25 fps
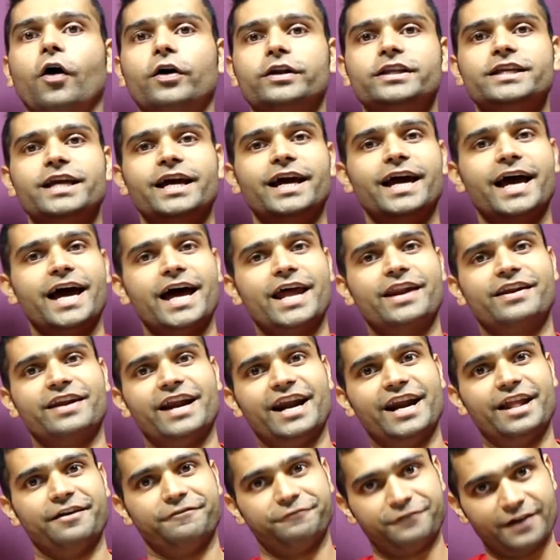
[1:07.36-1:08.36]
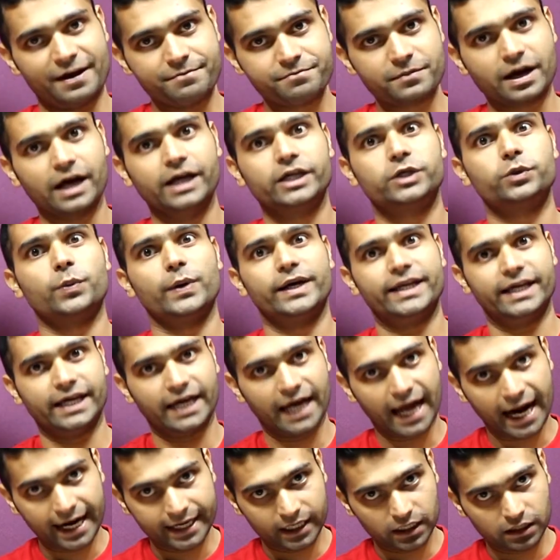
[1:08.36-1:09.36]
और ये है रेड एफ का ट्विटर
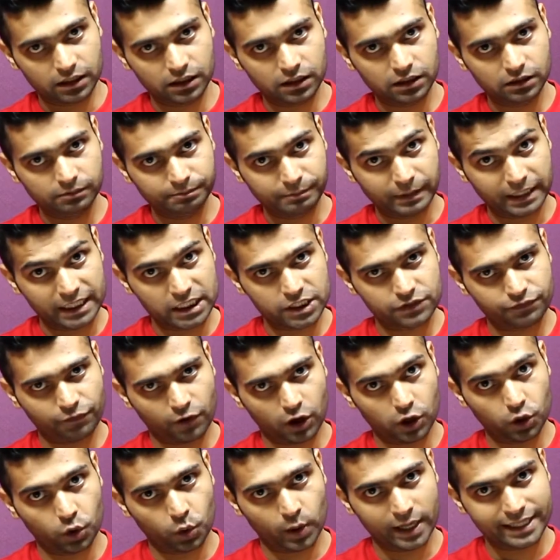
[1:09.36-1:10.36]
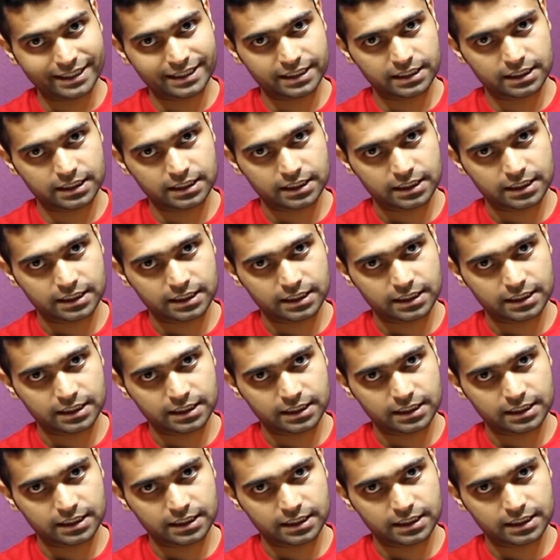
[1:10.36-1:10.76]
हैंडल प्लीज फॉलो अस